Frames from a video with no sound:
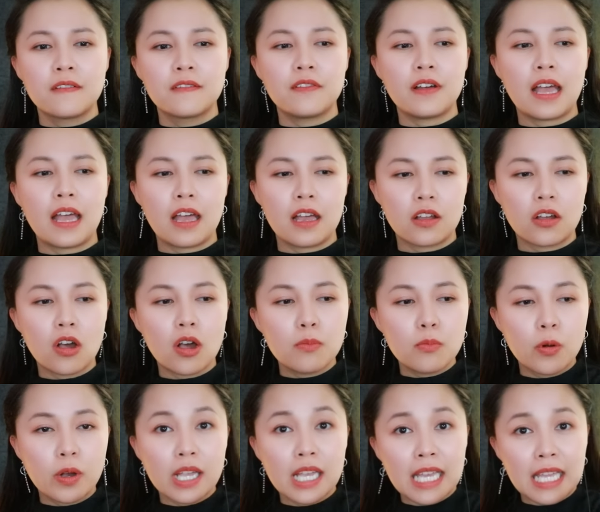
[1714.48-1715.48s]
và có
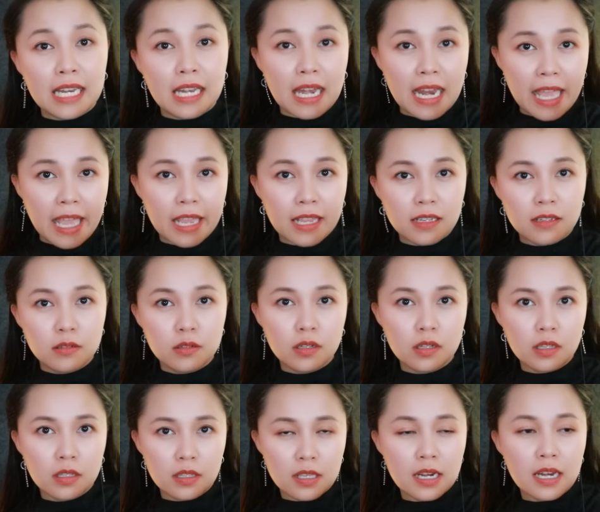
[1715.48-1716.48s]
một cái hành lang
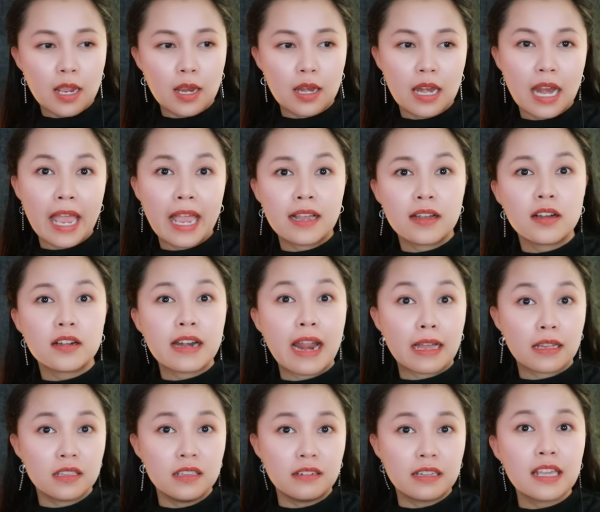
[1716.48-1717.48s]
trên hành lang có
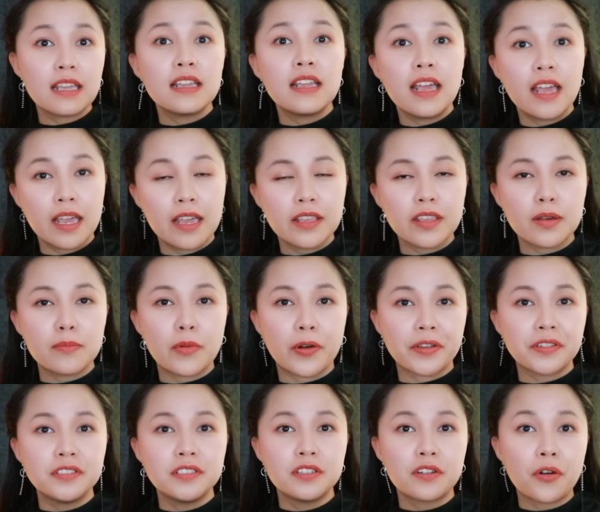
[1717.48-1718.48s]
đặt những cái ghế cho
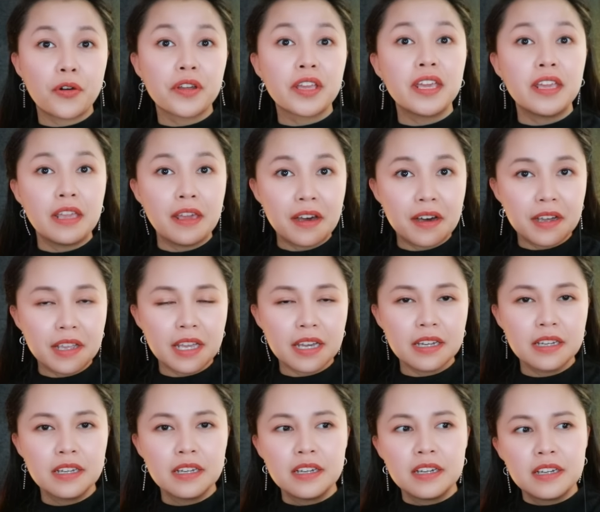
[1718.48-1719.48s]
mọi người ngồi nghỉ ngơi á
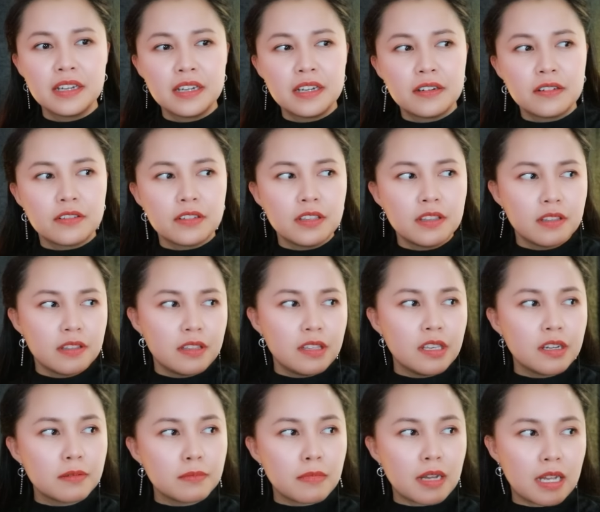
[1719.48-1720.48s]

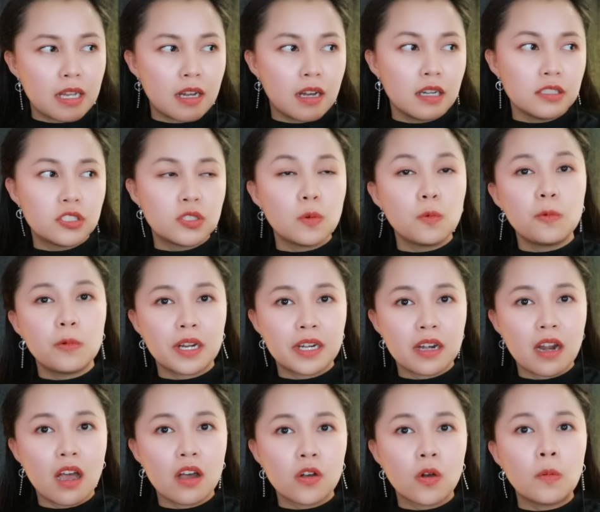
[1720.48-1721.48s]
nhưng mà ở xung
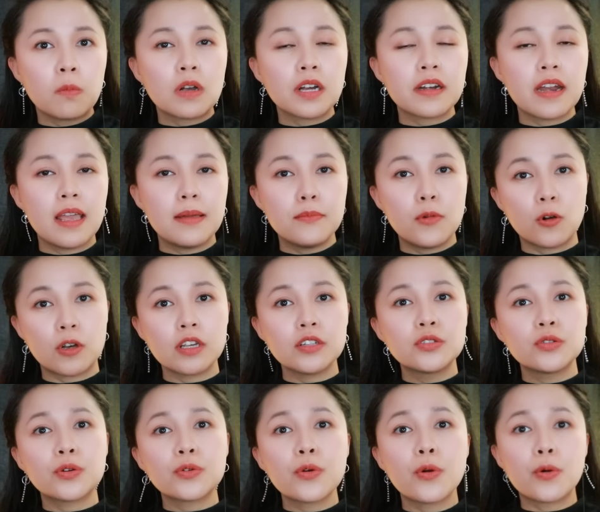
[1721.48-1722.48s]
quanh đó cũng có để một cái
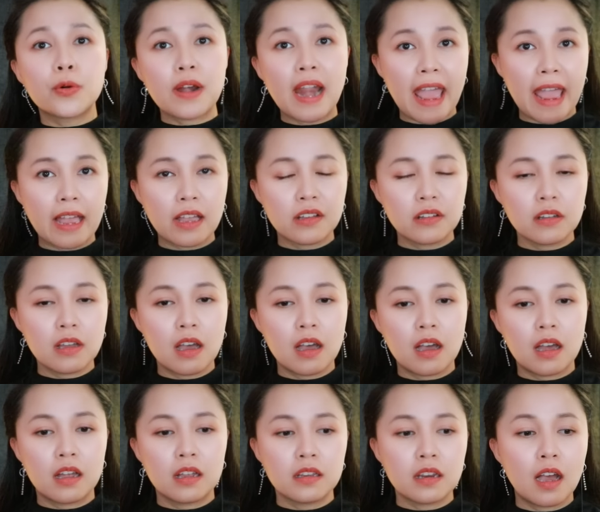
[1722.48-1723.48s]
số đồ đạc
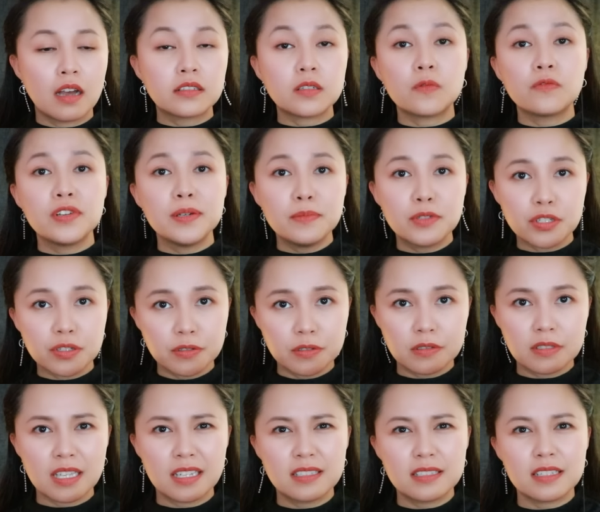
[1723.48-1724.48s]
à, ở trong phim
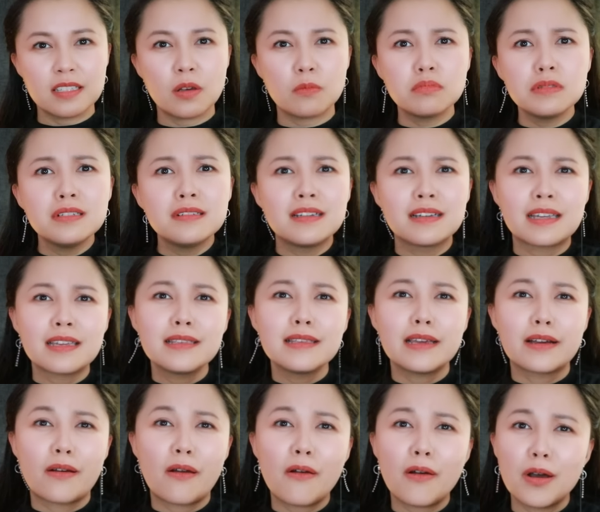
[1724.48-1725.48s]
trường thành ra giống như là cái
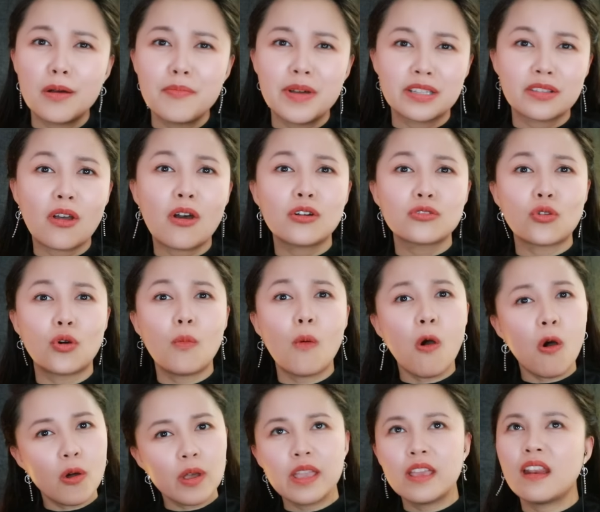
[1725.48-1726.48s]
nhà kho mà to tổ
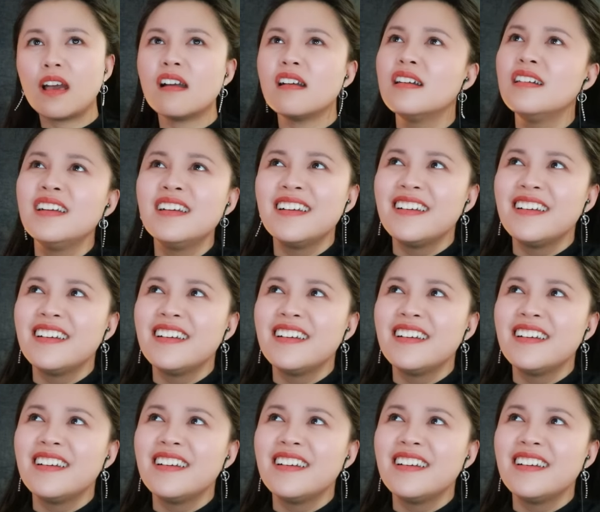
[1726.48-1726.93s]
bố gì đó